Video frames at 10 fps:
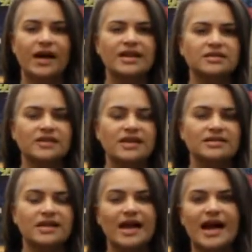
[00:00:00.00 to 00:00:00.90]
Às
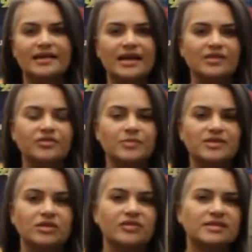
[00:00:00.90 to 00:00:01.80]
vezes, aquela
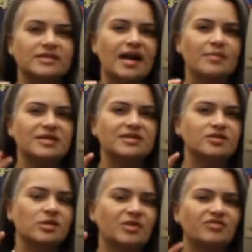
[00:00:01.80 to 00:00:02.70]
informação fala ah, mas
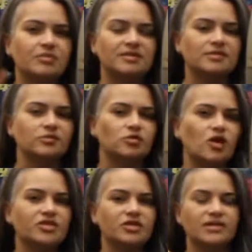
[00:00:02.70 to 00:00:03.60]
isso é uma informação
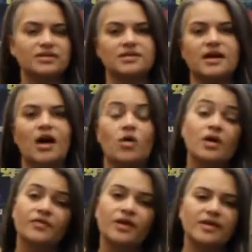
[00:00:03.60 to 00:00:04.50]
só gerencial,
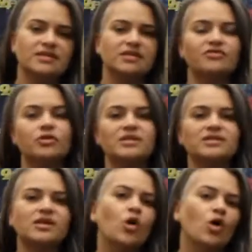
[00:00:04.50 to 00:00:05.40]
não, essa
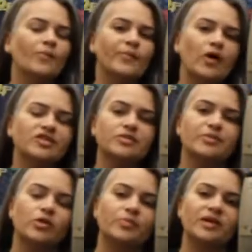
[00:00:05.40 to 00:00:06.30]
informação pode ir
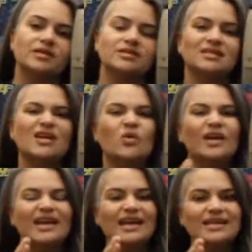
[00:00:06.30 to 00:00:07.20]
para a operação.
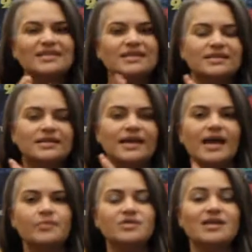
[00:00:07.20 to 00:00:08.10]
Esses
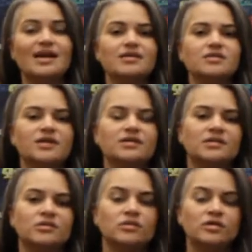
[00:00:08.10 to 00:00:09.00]
gaps às vezes
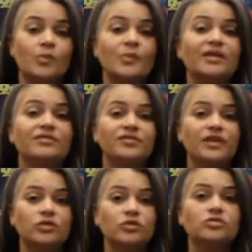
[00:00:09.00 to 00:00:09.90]
não são
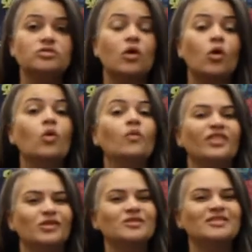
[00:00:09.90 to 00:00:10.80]
bem-vindos ou
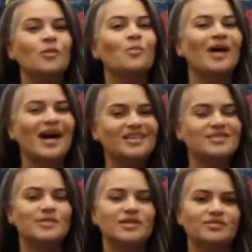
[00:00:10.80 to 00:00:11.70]
não são mais
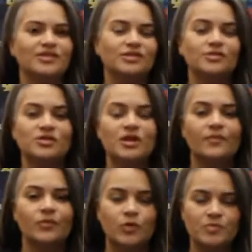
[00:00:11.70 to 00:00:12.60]
bem-vindos
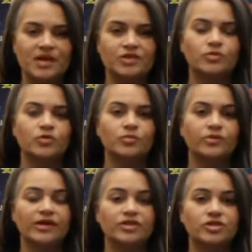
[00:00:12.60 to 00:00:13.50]
no ambiente
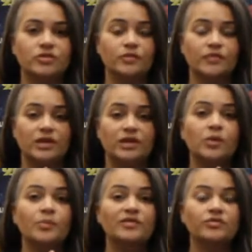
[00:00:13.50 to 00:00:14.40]
corporativo.
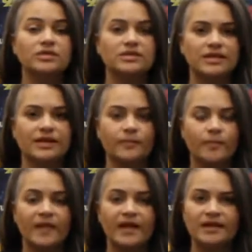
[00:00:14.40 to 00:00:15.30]
Então, para você
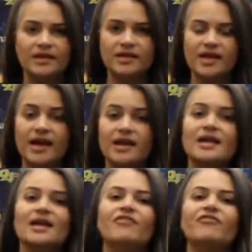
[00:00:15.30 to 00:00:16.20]
que quer
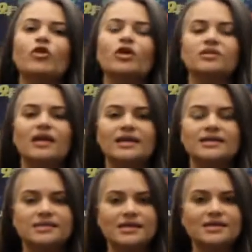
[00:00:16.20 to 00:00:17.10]

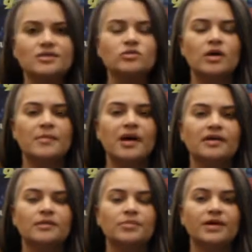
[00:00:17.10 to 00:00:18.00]
fortalecer a sua
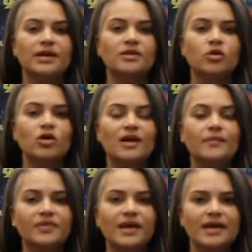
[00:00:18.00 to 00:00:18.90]
marca empregadora,
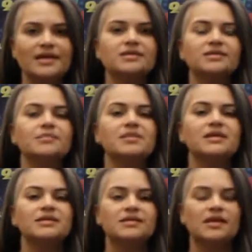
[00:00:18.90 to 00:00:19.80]

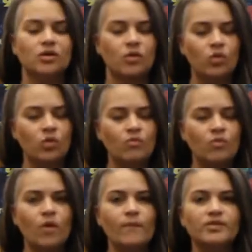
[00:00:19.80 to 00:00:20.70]
estabelecer um
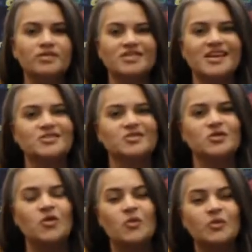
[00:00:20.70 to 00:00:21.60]
bom processo
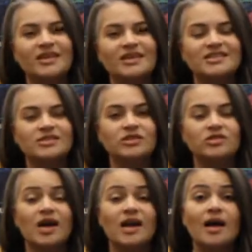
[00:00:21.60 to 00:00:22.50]
de comunicação
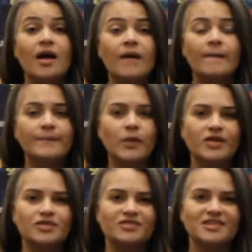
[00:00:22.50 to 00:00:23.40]
interna
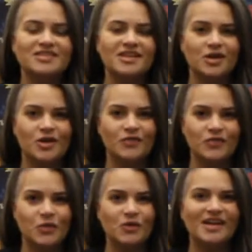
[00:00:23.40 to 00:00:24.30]
pode fazer
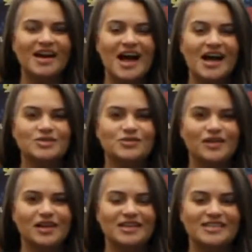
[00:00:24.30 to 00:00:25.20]
toda a
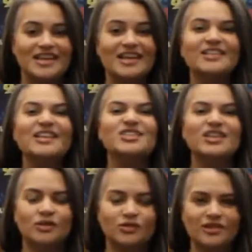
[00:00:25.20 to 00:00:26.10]
diferença. Tá
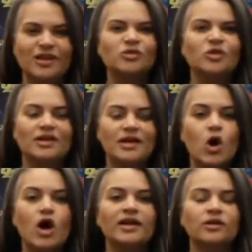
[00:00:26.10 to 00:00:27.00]
chegando o final do ano
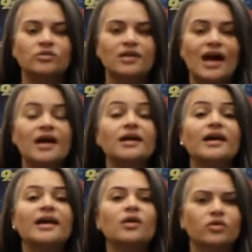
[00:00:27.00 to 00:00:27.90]
agora, não tá?
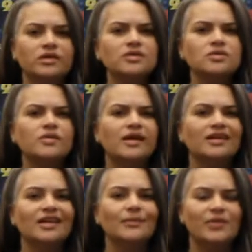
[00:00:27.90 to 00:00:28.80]
Reúne a sua
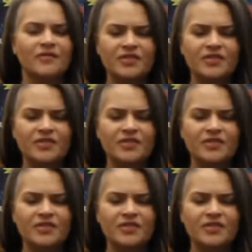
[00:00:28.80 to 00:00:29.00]
equipe,